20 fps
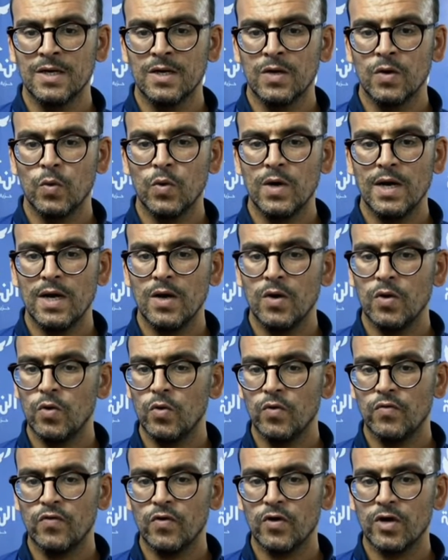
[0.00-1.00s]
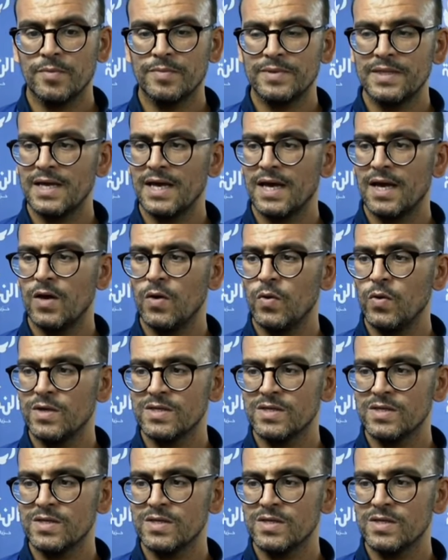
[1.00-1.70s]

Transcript: والأفق نتاعها هو